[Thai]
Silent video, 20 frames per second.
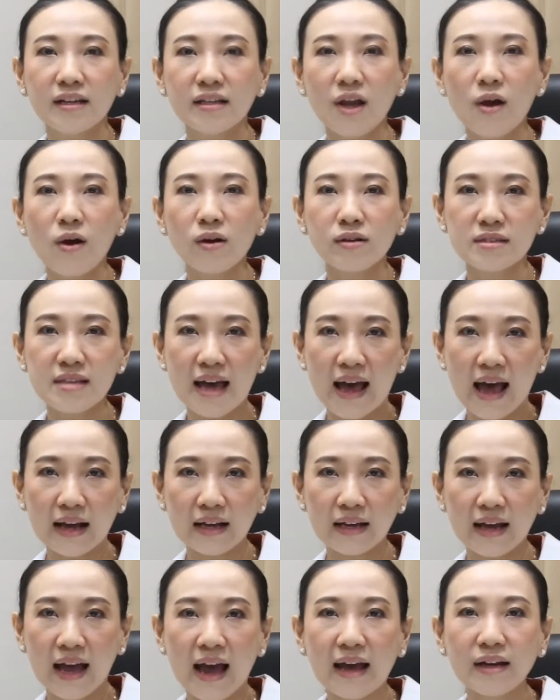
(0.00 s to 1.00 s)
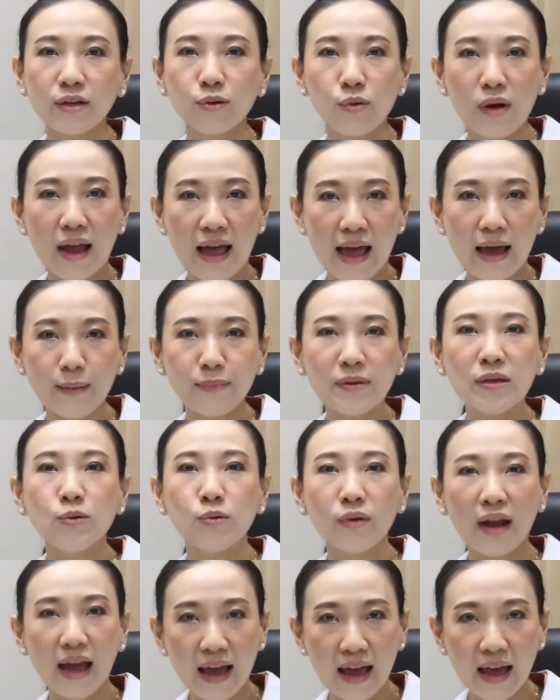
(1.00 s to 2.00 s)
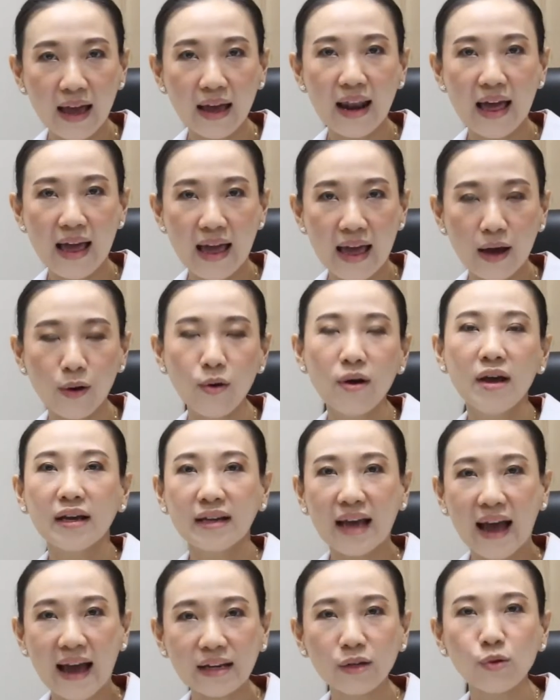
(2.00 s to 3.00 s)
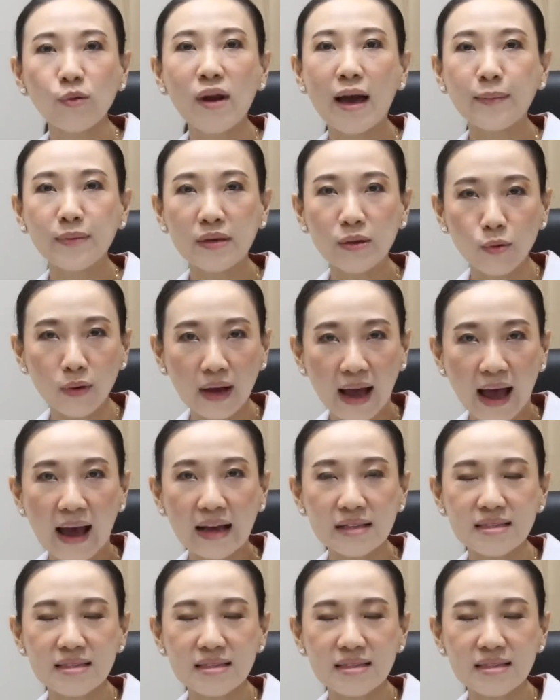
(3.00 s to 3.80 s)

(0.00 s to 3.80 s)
นอกจากการดูแลผิวหน้าแล้ว การดูแลผิวกาย